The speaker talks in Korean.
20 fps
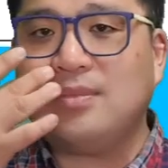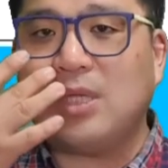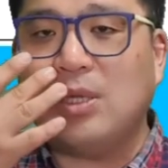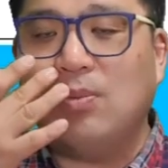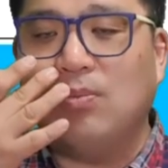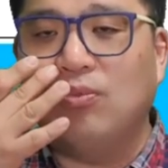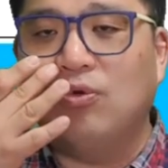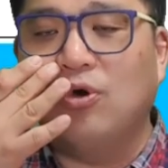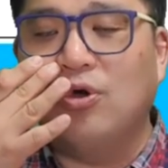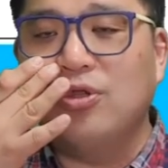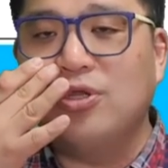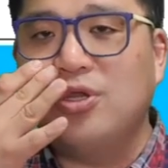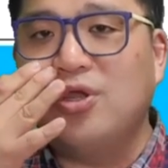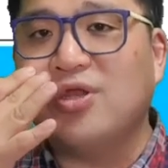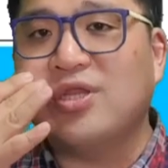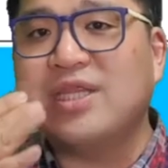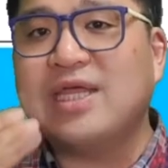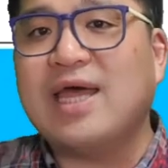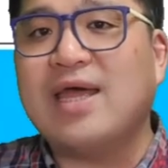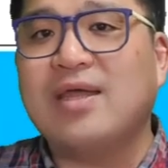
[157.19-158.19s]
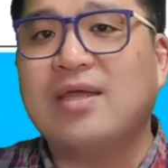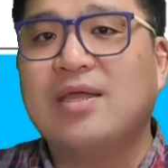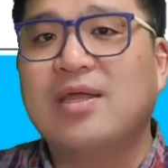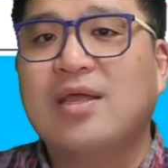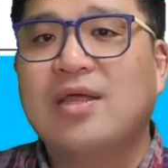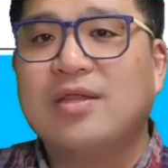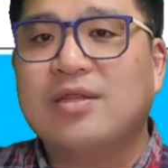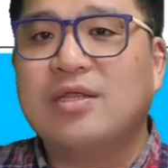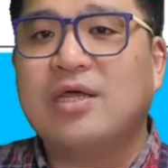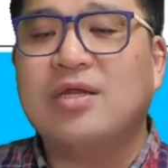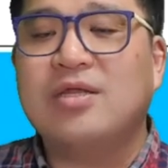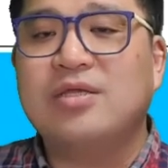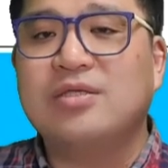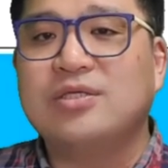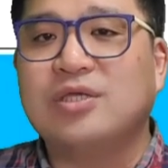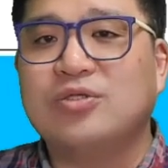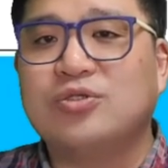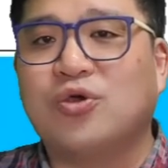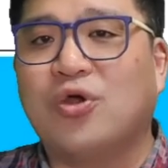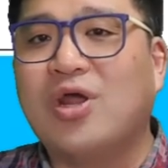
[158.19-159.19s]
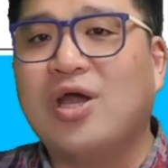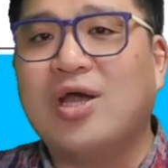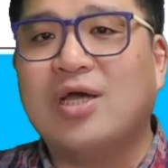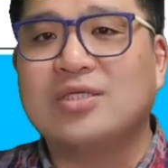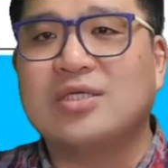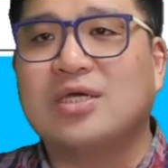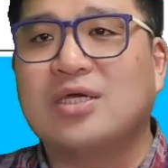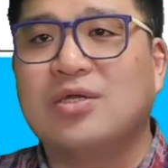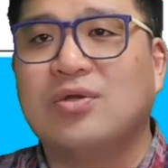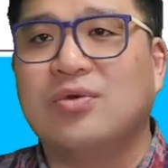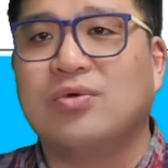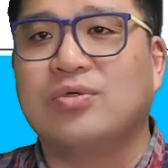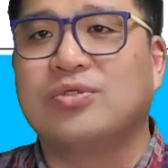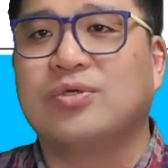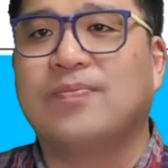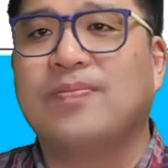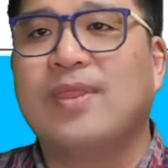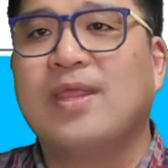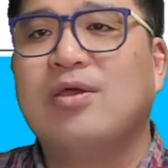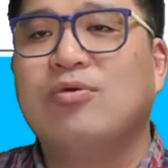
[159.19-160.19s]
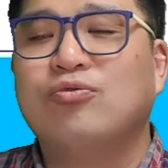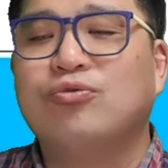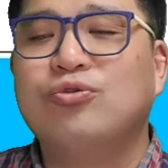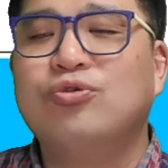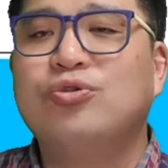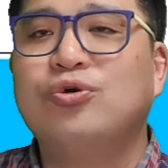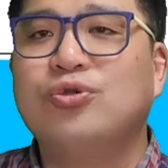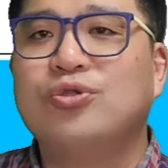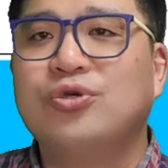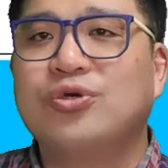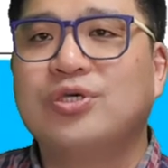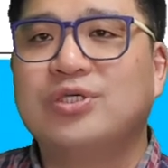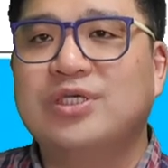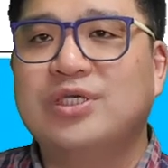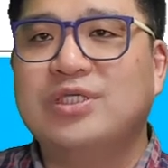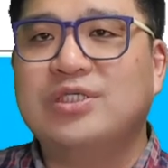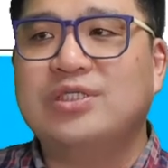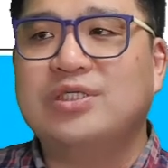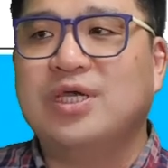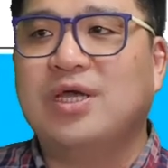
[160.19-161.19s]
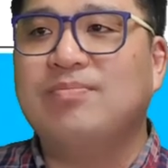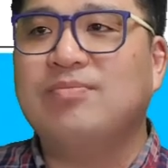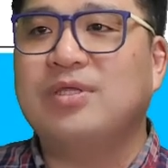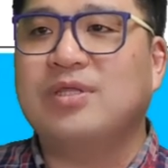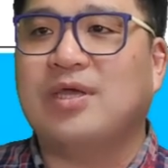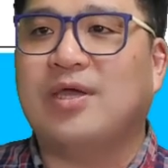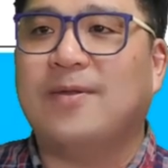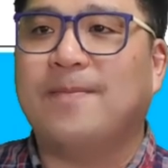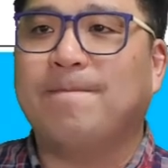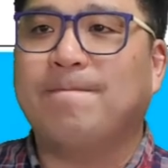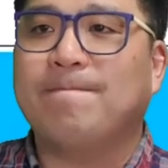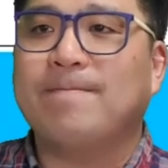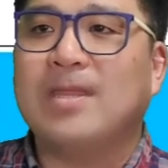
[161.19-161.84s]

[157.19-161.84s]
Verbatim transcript: 무엇을 엿쌀 쌀에 이제 절약하자 이런 거죠. 운동 등을 실시합니다.